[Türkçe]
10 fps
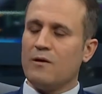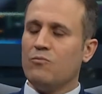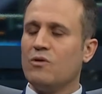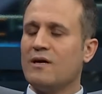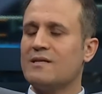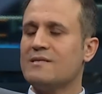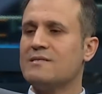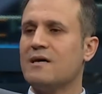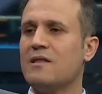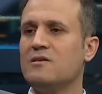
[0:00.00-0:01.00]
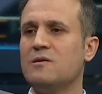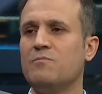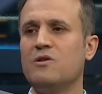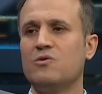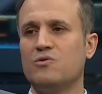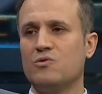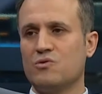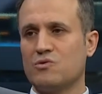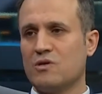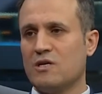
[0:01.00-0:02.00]
Bunlardan sadece
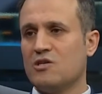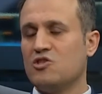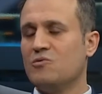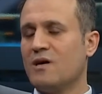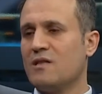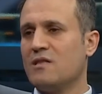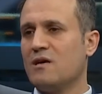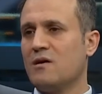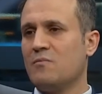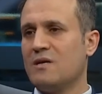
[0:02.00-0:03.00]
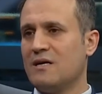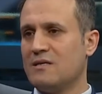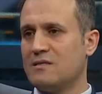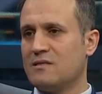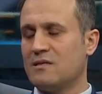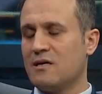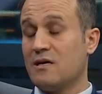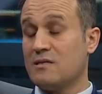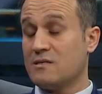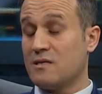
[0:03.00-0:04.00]
1200 civarında bir hasta,
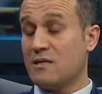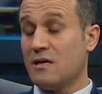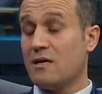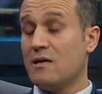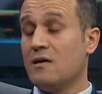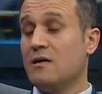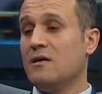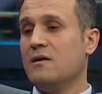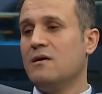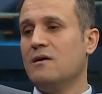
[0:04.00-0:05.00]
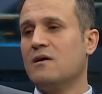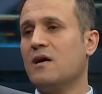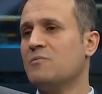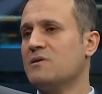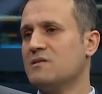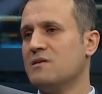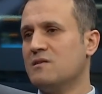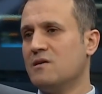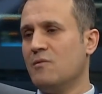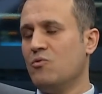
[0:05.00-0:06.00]
hastada e, kalp kası
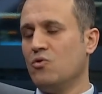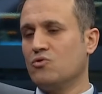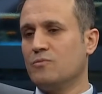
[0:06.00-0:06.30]
iltihabı oldu.